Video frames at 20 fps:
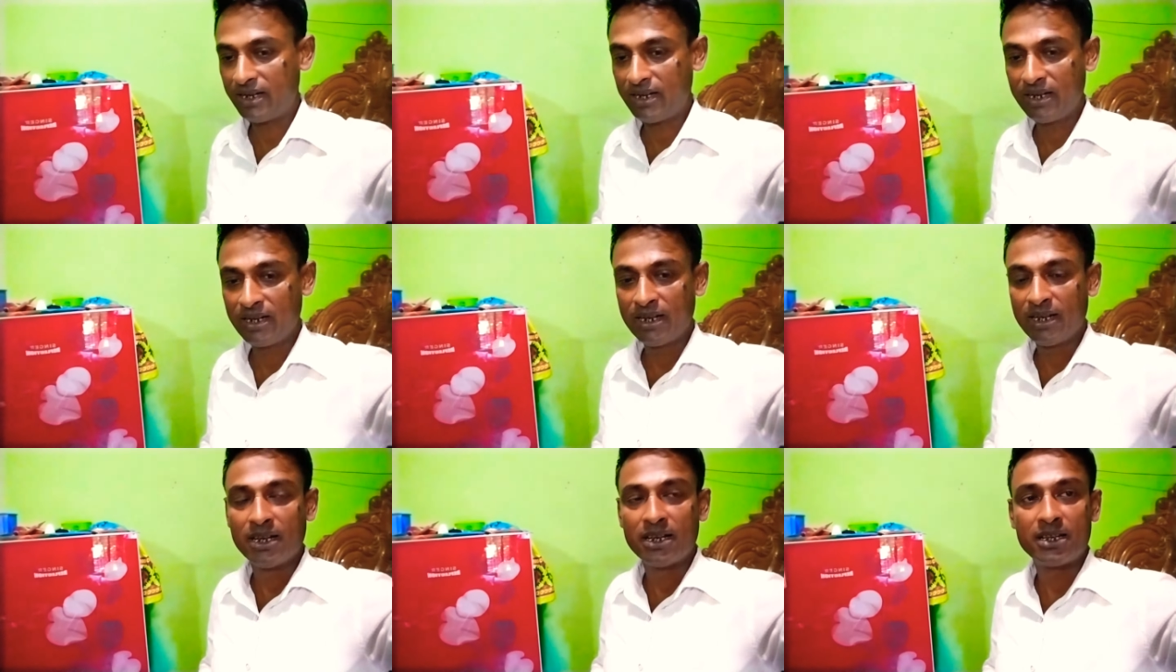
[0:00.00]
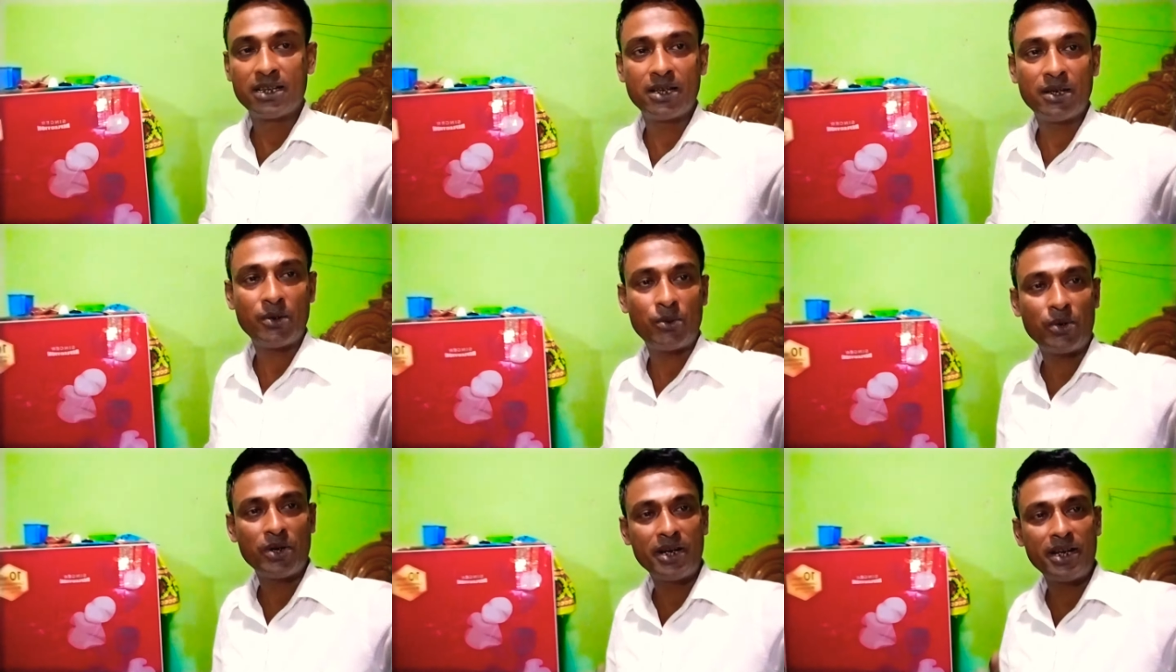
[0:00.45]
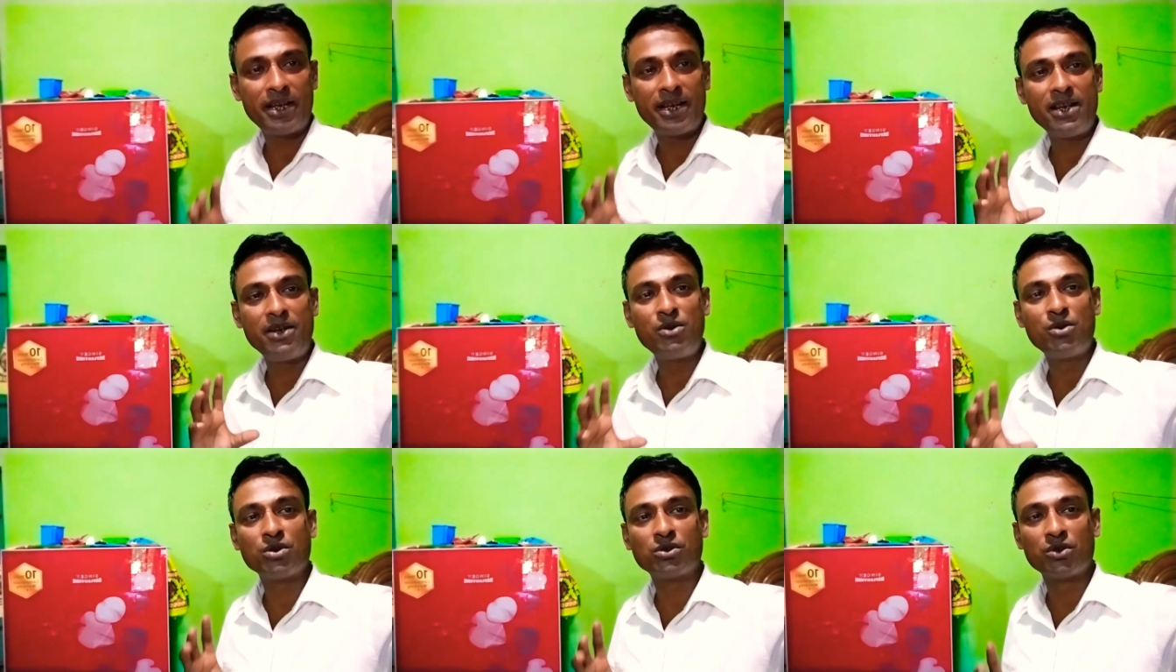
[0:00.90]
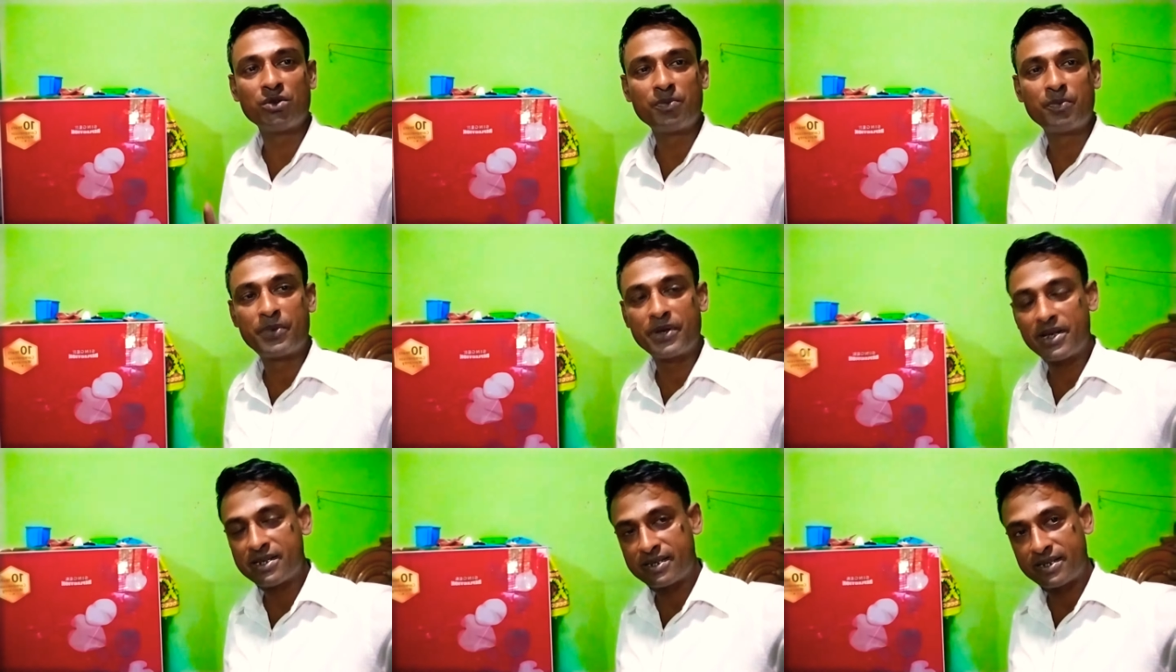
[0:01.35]
তো অনেকেই নতুন ফ্রিজ
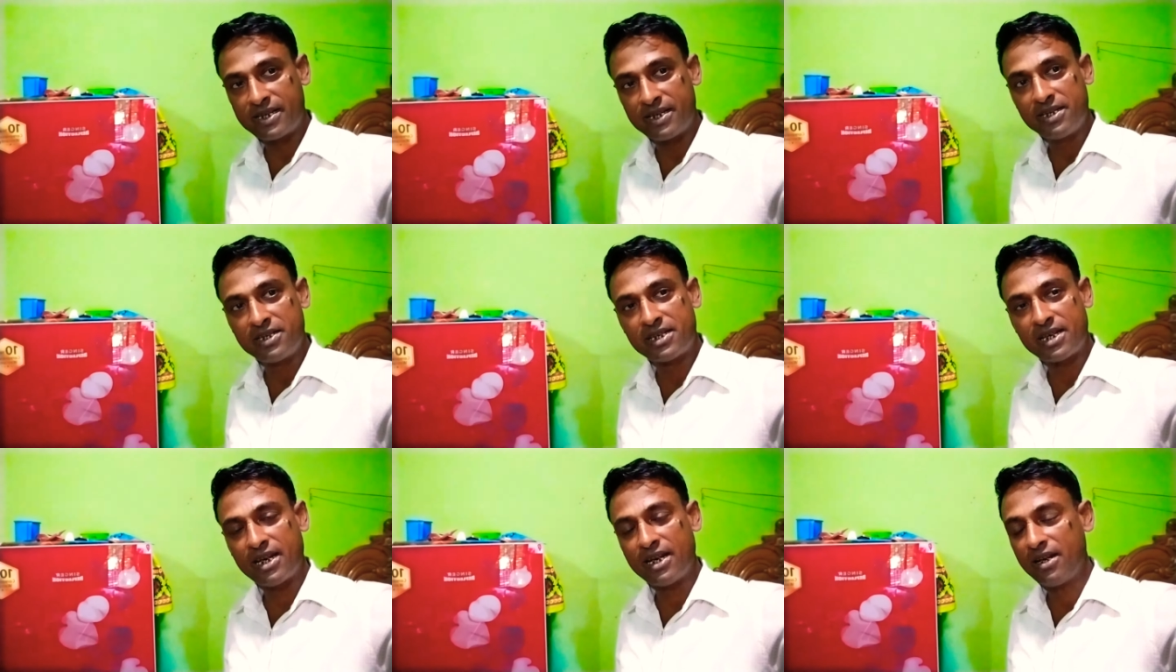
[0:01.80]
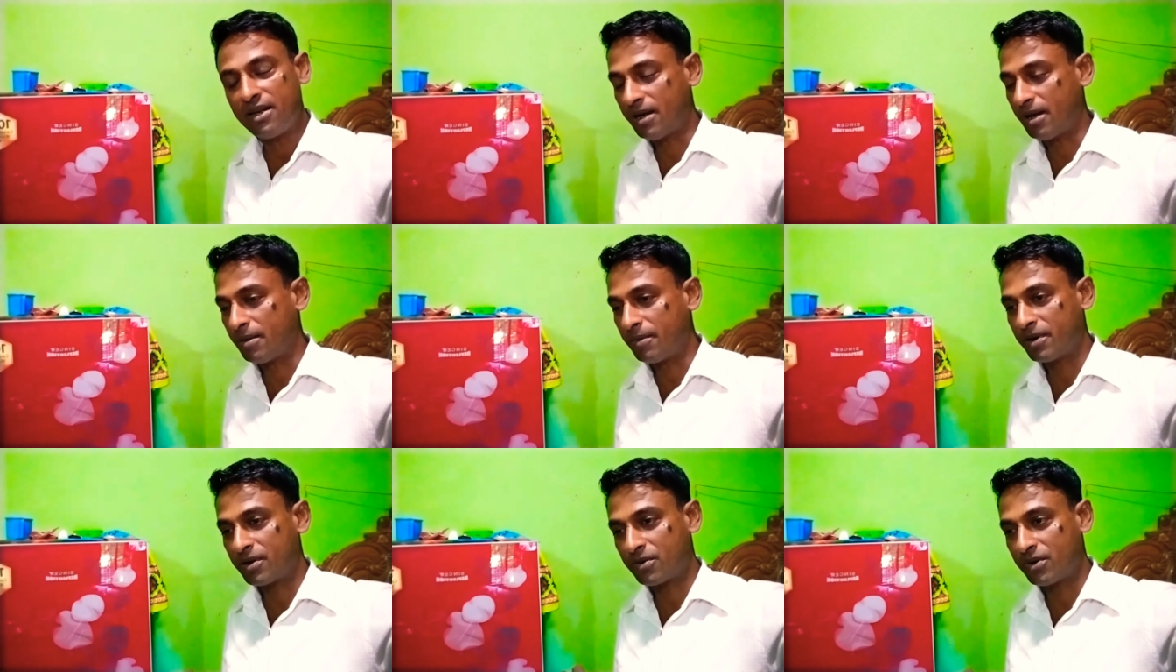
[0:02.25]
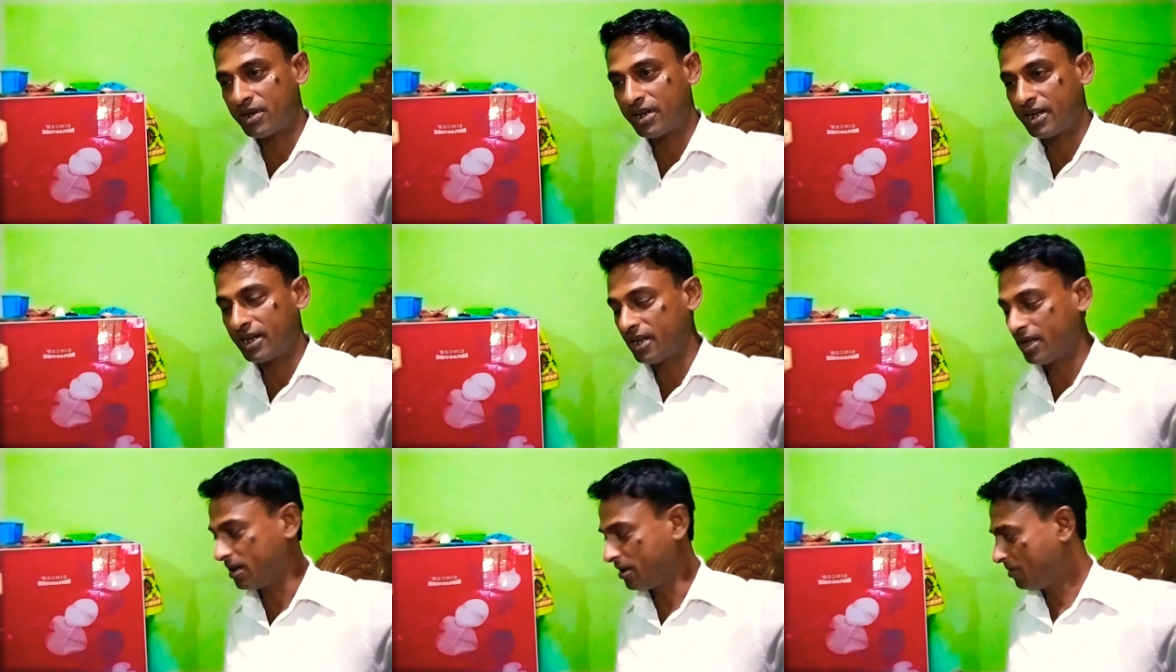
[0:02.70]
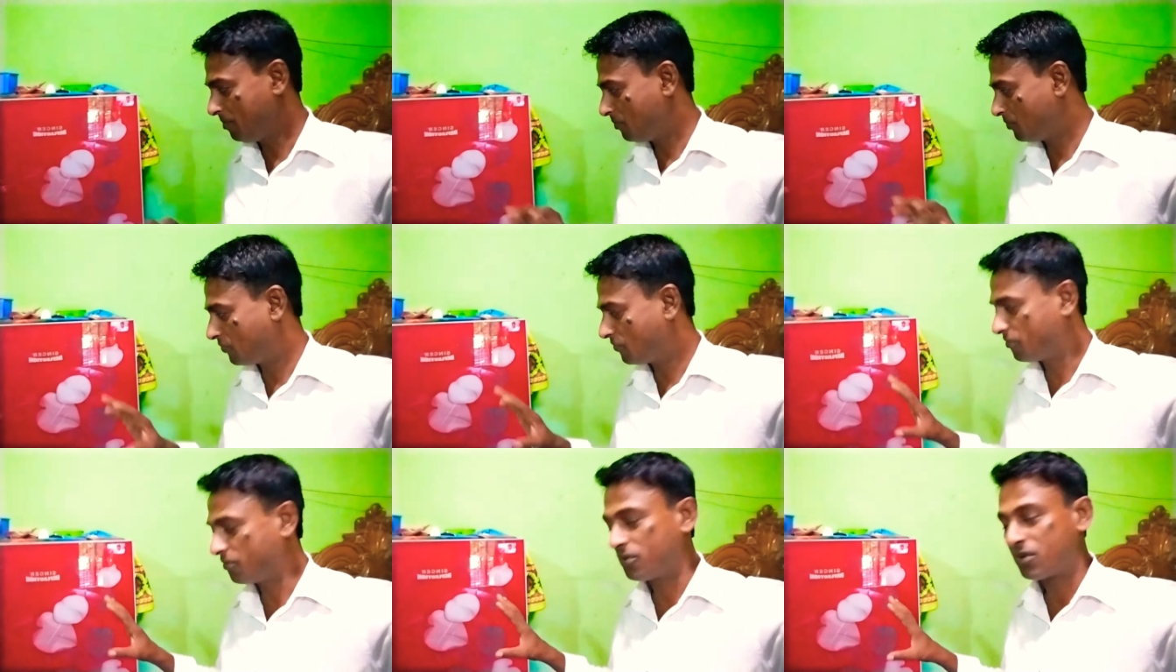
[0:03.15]
কিনছেন আবার অনেকেরই
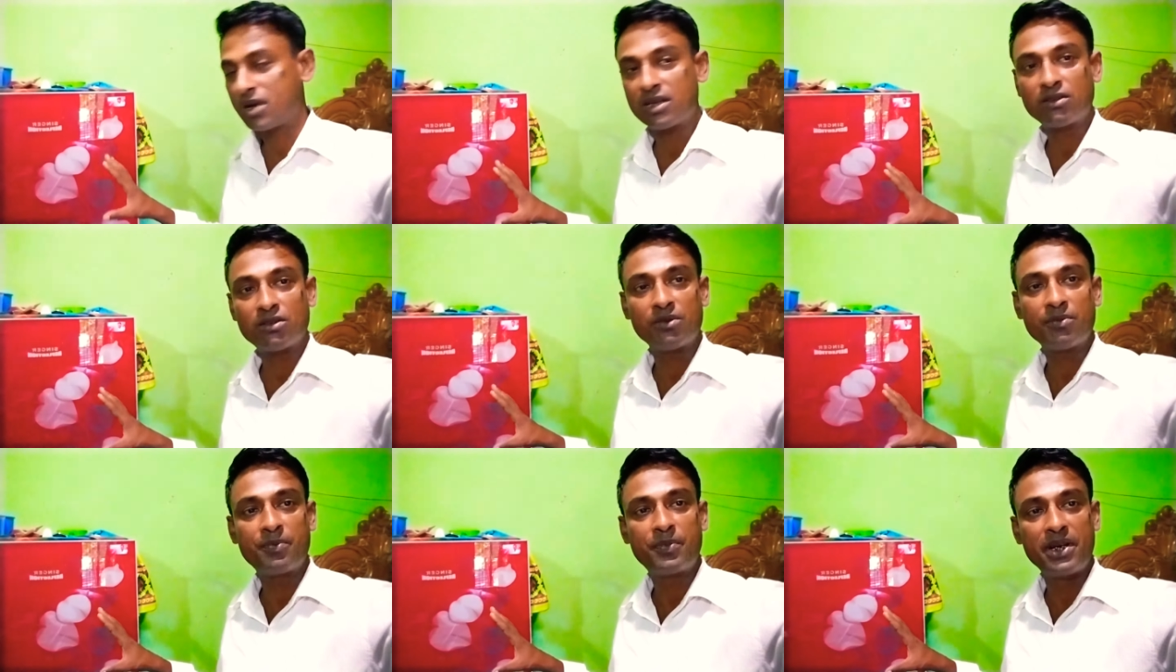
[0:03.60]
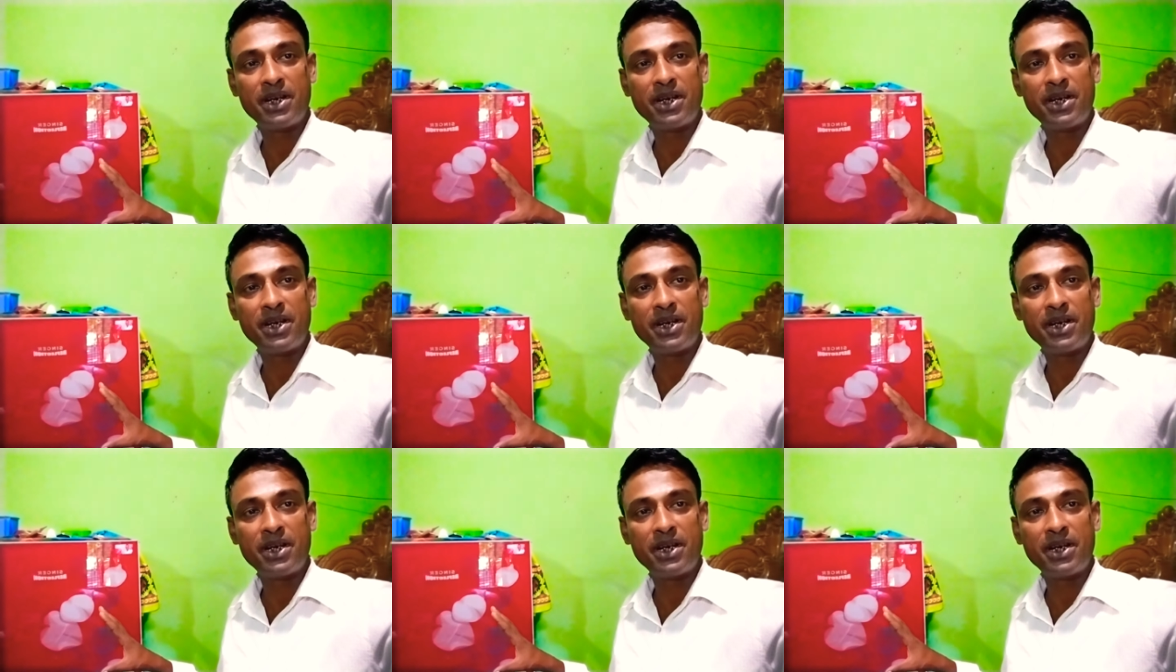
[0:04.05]
পুরাতন ফ্রিজ